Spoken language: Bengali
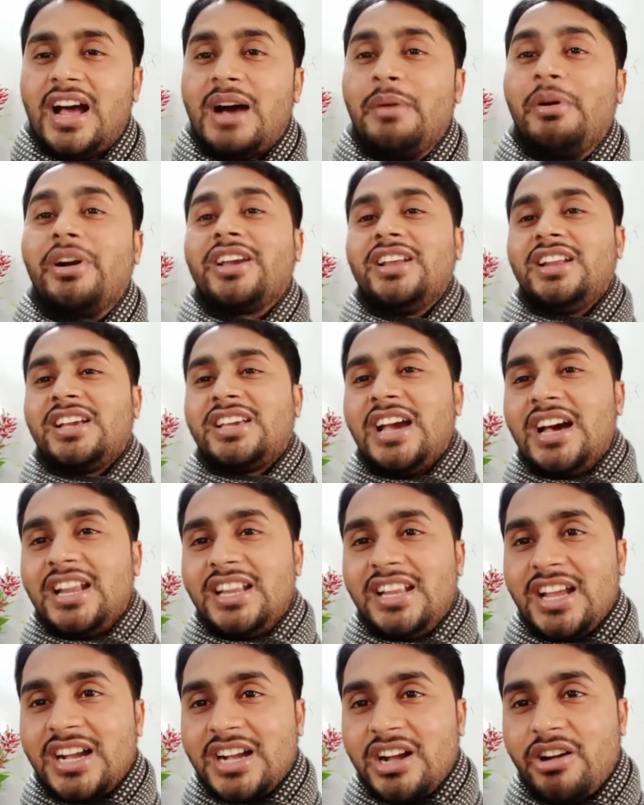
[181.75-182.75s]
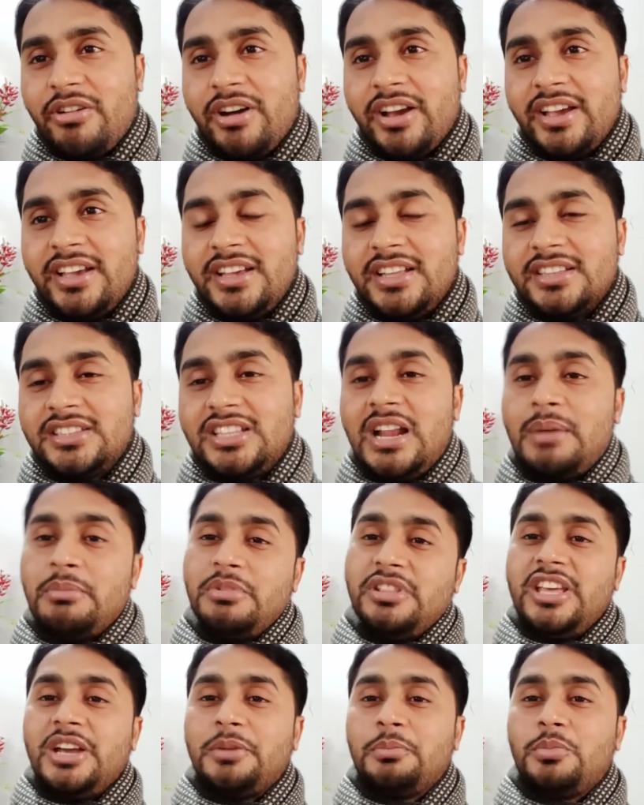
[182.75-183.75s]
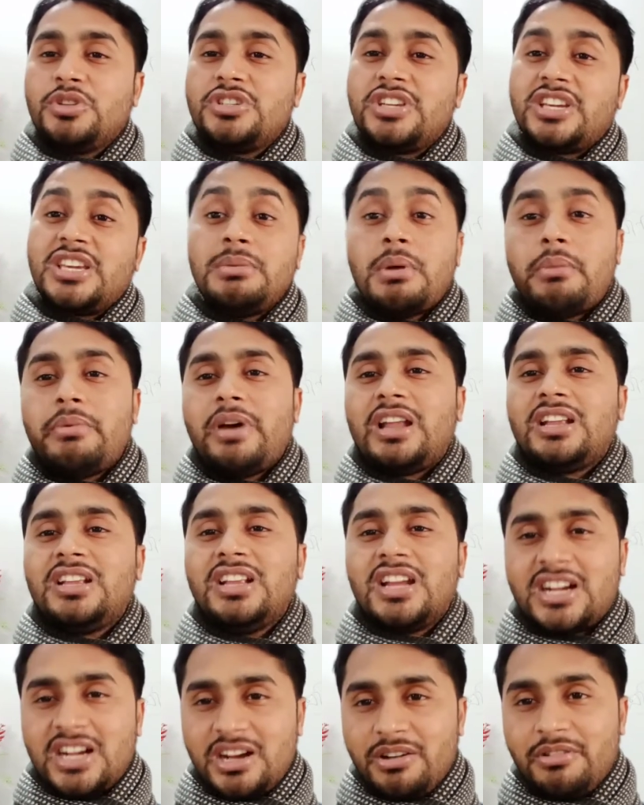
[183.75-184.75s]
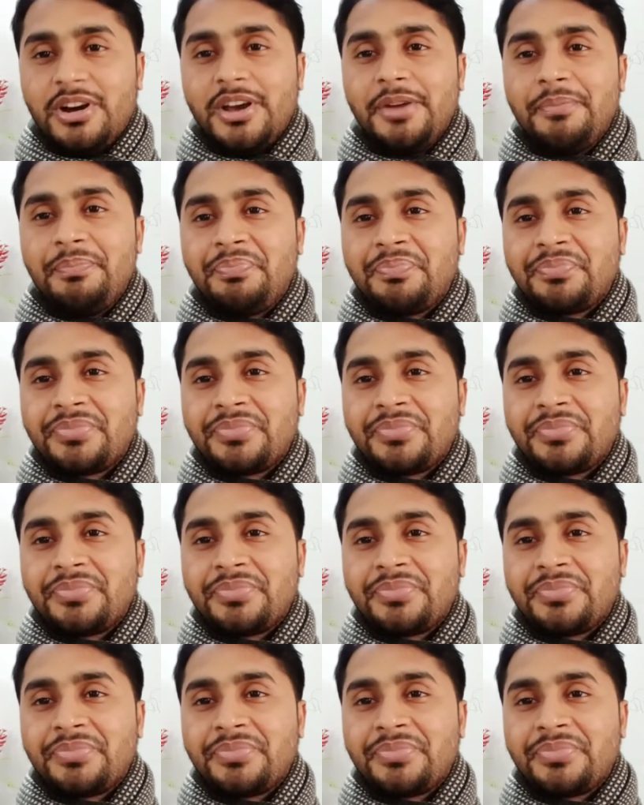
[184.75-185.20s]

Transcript: আমাকে নাকি আল্লাহ খাওয়ায় তাহলে আমি দেখবো যে কিভাবে আল্লাহ খাওয়ায়